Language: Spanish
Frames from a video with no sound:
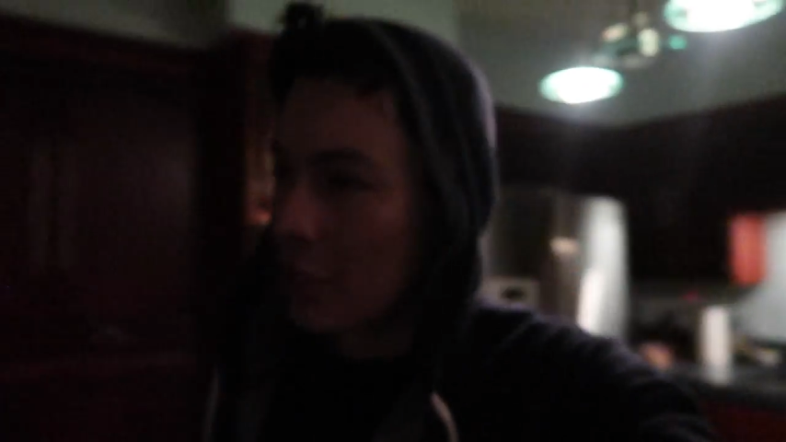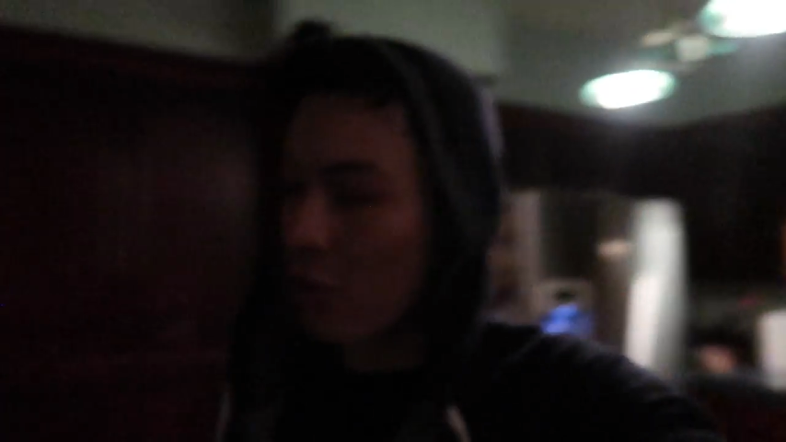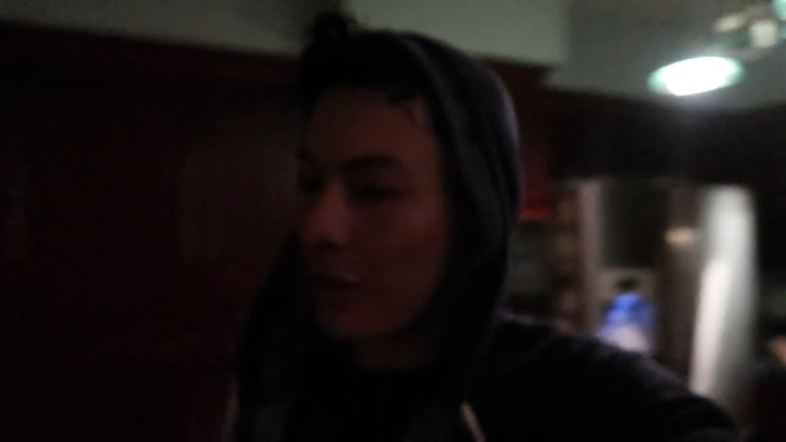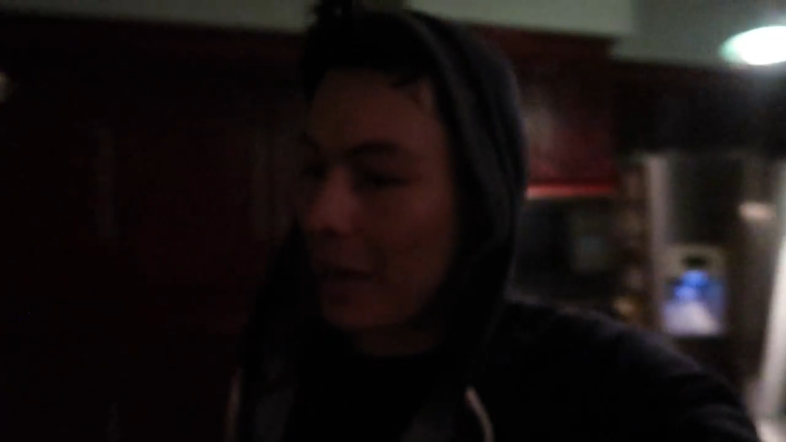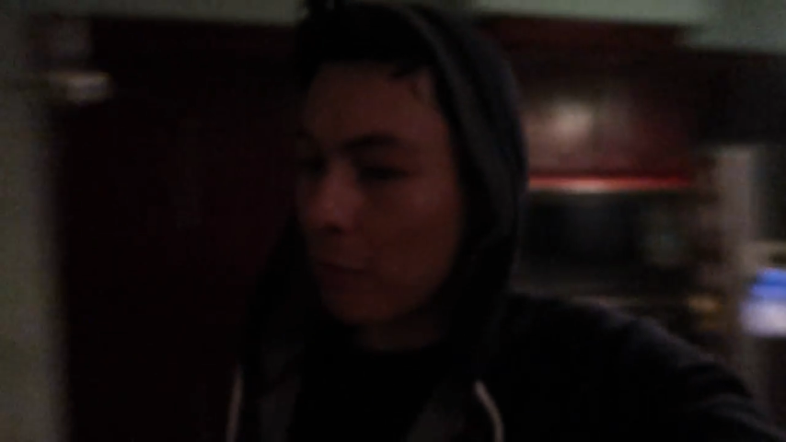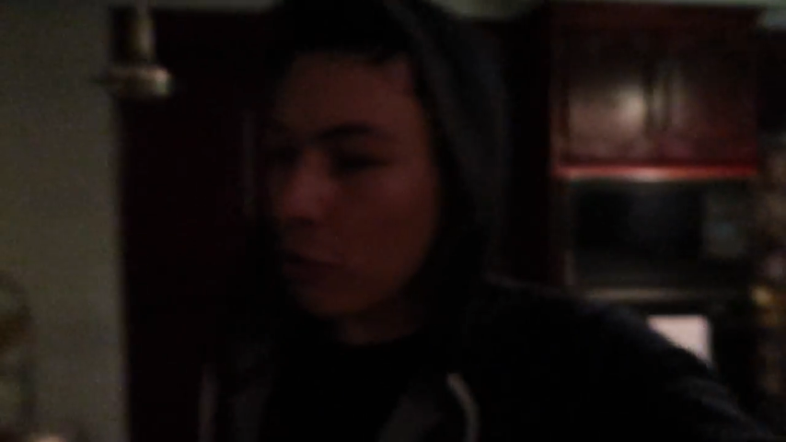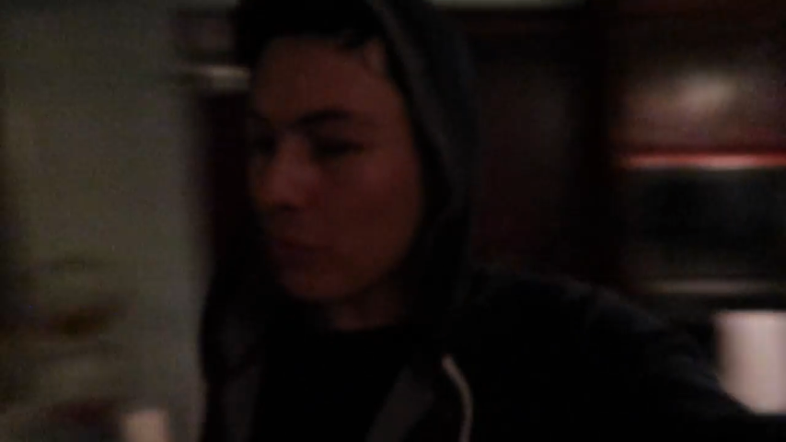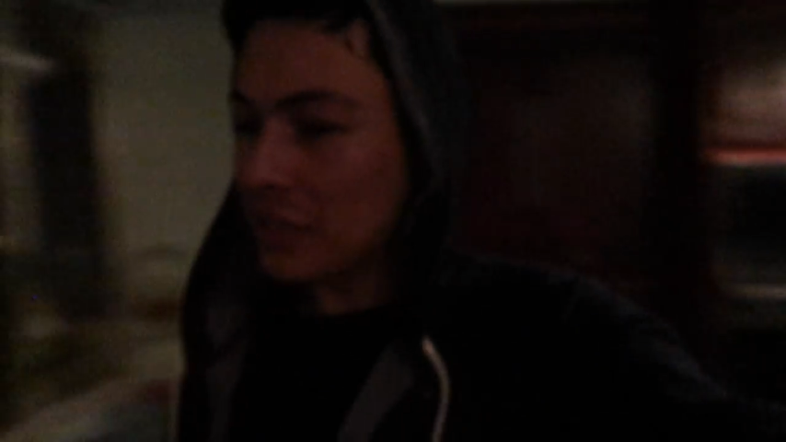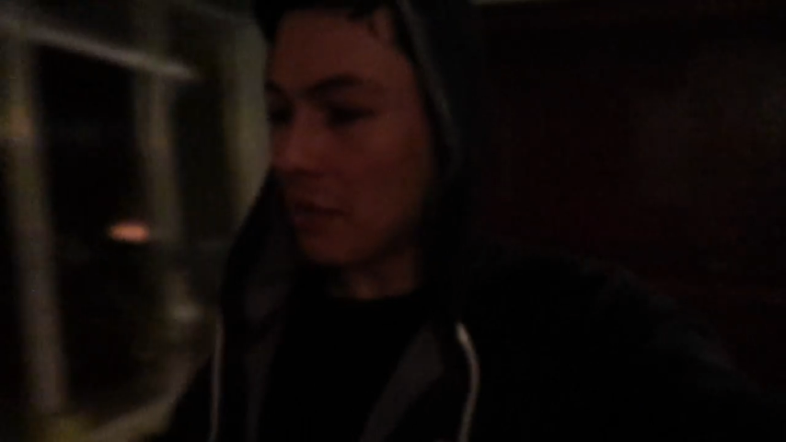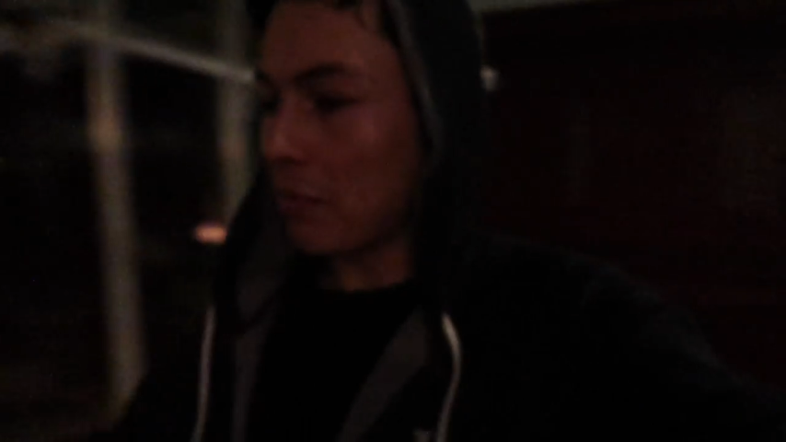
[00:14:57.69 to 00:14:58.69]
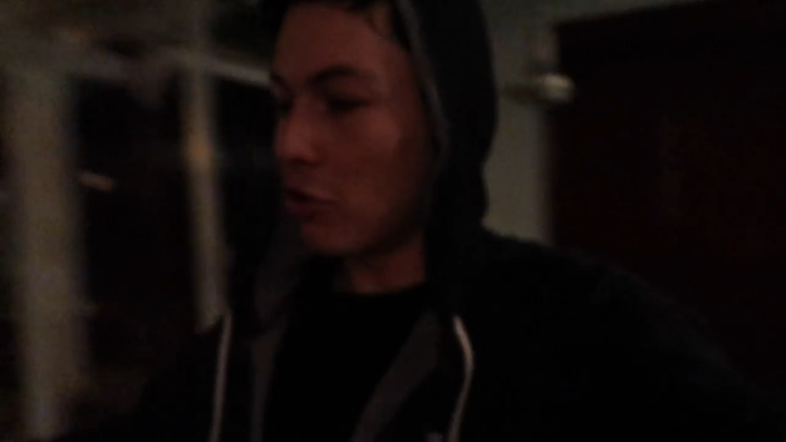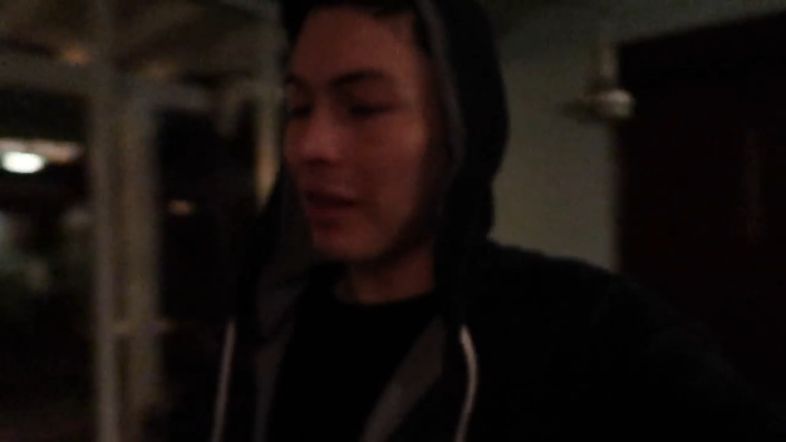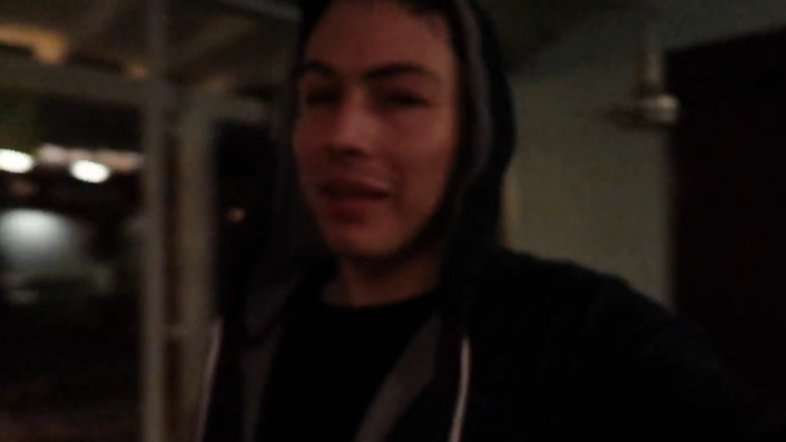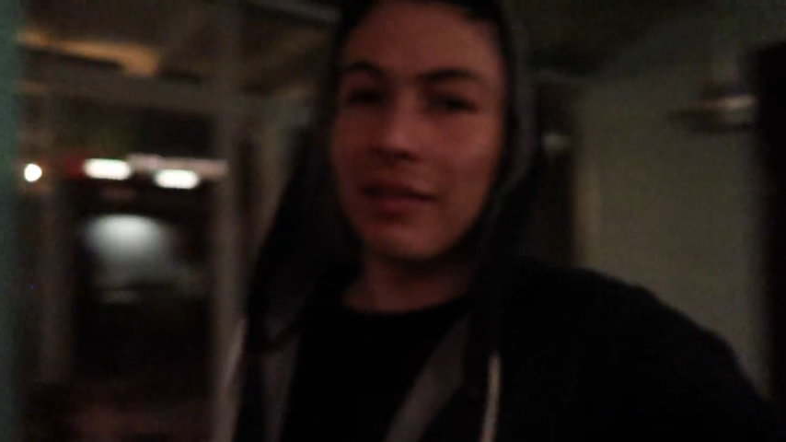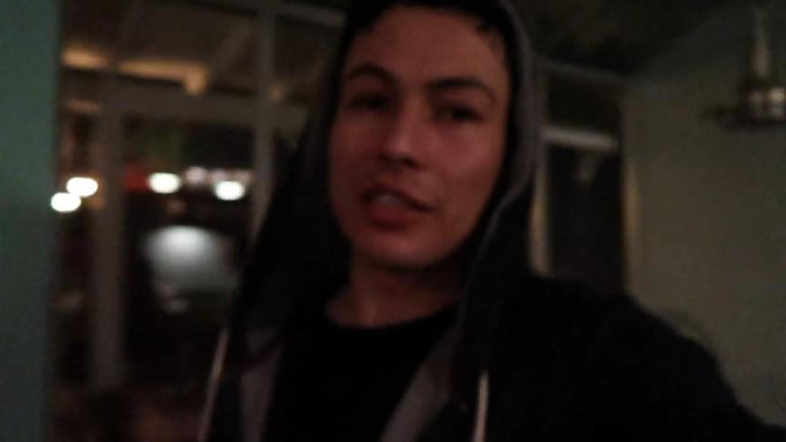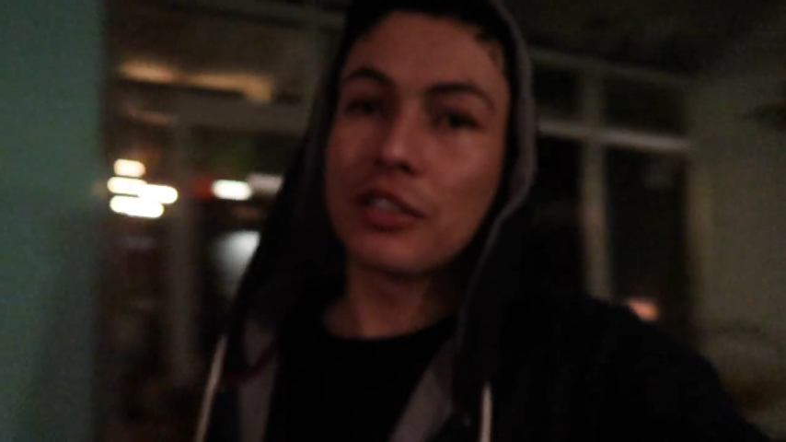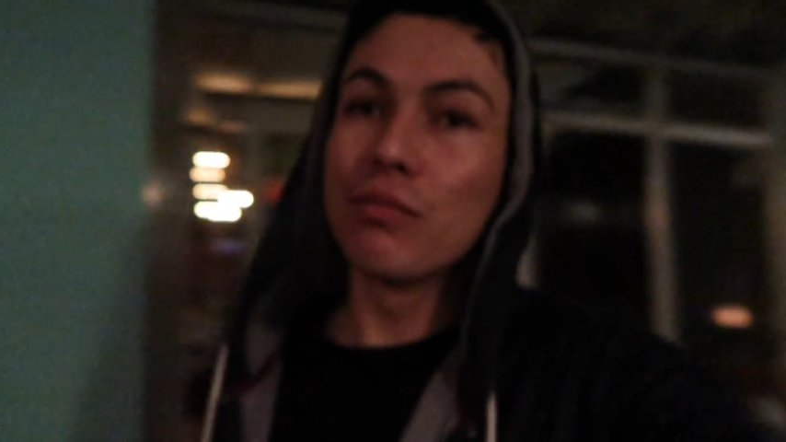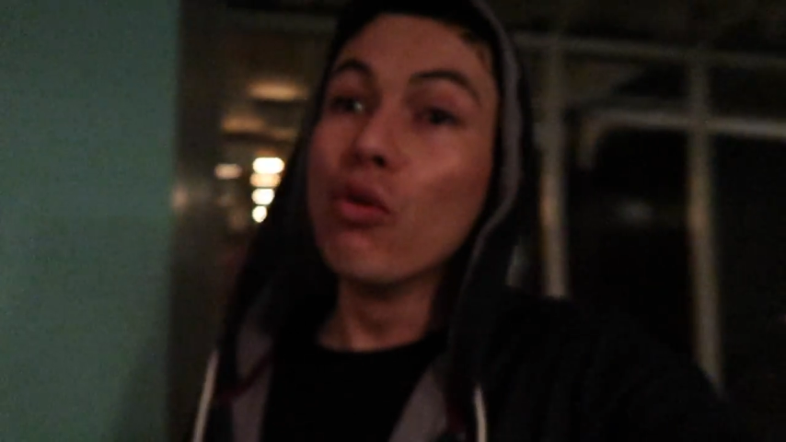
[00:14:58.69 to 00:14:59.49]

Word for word: y yo cambio mi cepillo de dientes